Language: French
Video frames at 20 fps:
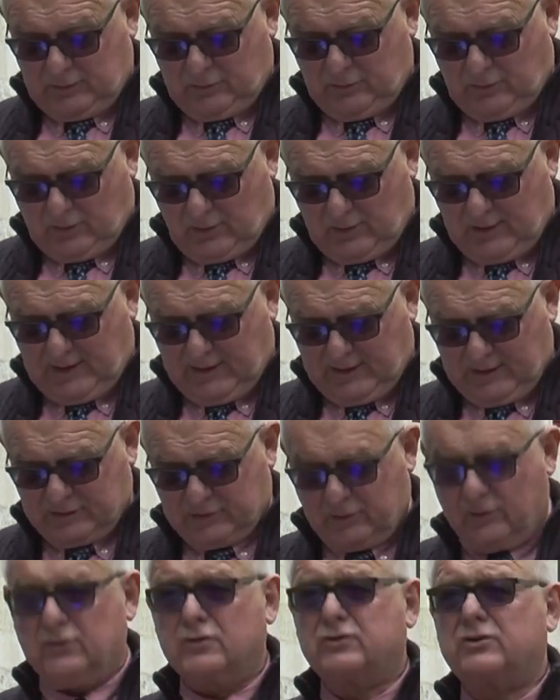du
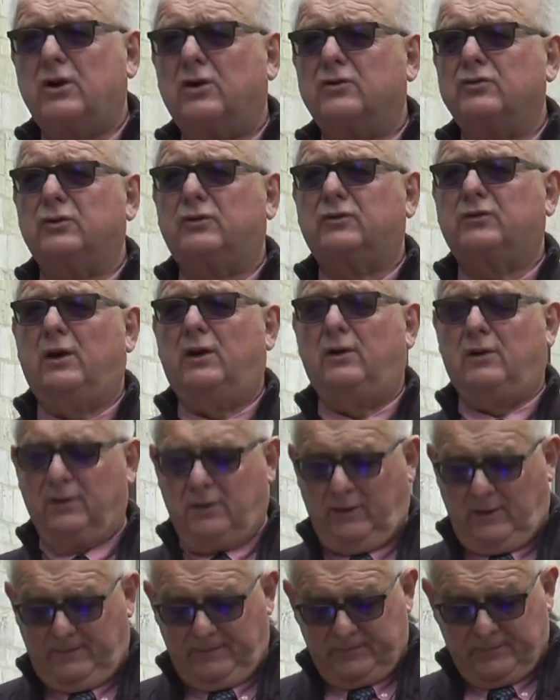collège Georges Sand
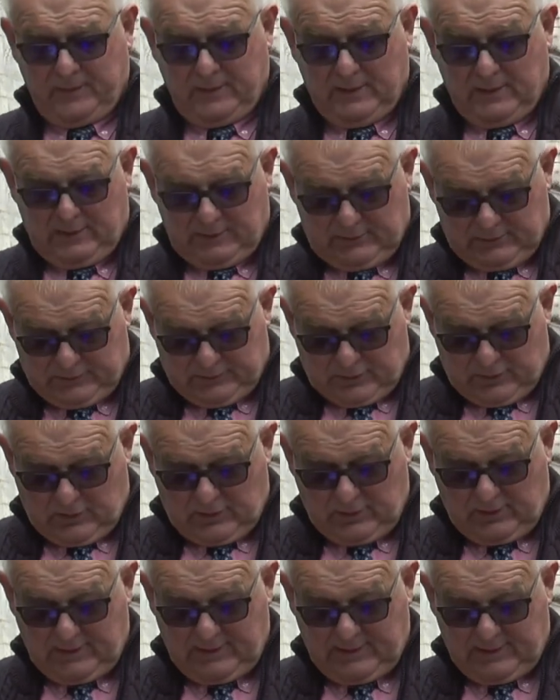
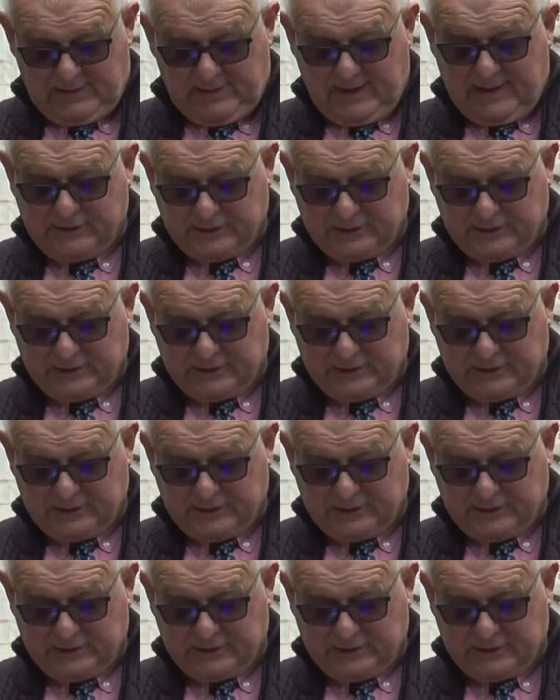de La